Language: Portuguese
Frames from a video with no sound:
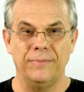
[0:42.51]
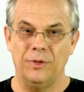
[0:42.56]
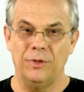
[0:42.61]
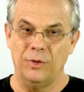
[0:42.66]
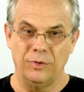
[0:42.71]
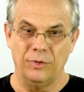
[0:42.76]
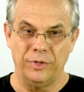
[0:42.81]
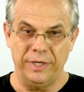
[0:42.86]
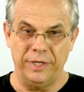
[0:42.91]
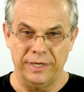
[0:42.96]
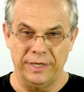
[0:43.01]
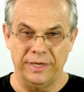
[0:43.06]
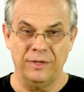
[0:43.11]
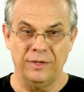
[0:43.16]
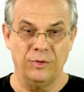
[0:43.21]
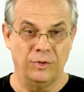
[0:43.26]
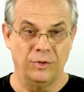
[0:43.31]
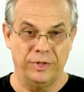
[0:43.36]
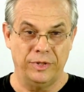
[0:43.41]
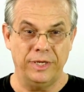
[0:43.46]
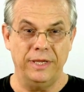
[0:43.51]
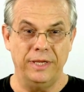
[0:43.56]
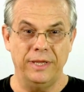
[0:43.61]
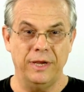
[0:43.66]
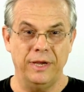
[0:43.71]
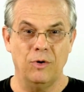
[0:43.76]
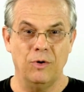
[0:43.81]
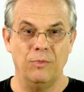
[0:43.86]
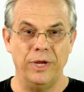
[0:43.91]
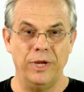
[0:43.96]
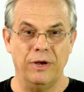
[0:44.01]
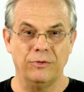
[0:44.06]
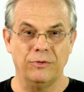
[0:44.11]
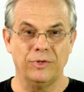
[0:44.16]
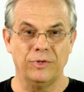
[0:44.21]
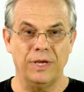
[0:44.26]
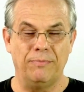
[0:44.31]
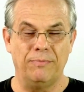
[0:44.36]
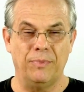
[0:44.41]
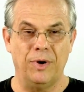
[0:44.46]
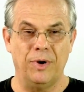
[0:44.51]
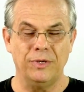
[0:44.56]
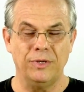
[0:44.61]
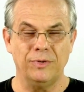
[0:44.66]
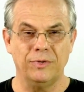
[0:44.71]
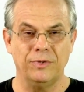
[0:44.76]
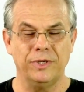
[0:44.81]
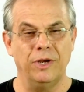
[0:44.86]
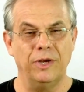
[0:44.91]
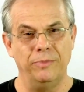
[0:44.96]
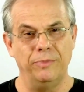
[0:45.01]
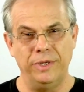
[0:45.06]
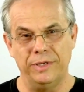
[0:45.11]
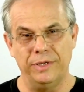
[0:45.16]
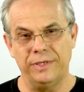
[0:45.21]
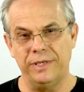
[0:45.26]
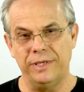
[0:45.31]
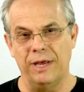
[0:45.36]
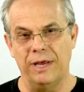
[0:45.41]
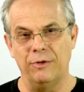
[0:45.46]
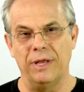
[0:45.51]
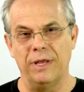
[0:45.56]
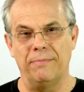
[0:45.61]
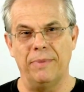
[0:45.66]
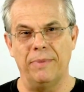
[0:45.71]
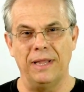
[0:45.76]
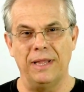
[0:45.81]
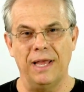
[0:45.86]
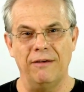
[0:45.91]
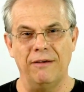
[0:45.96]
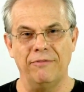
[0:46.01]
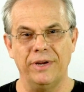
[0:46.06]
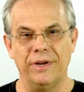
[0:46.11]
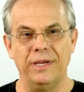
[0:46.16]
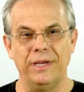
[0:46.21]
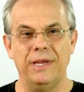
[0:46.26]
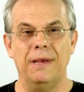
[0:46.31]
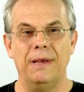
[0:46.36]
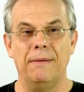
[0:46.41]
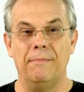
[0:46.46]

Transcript: Doutrina, doutrina e comunhão dos apóstolos, que é o ministério da palavra,